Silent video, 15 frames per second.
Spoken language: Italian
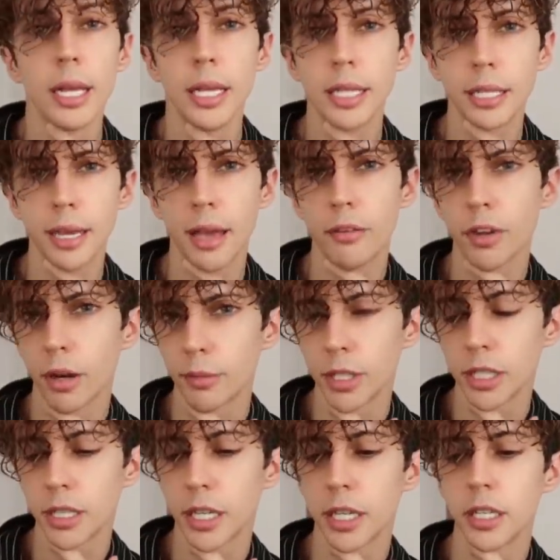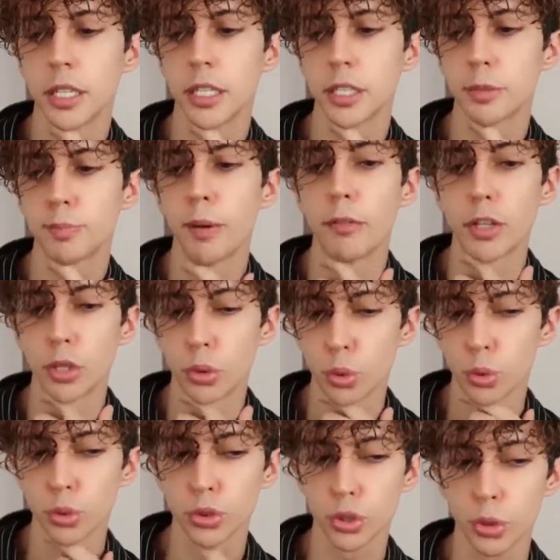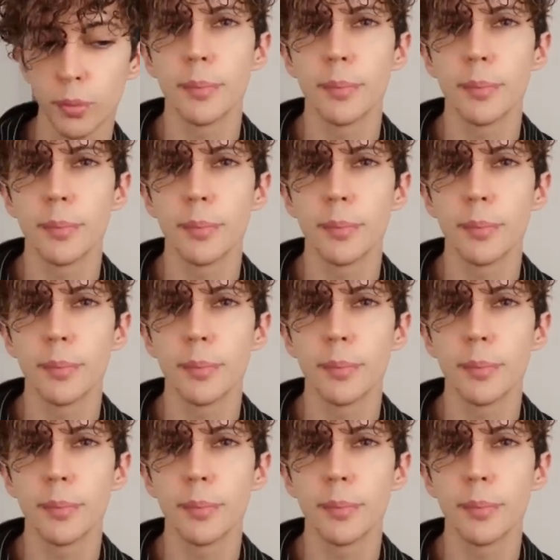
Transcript: il che è veramente eh, spaventoso.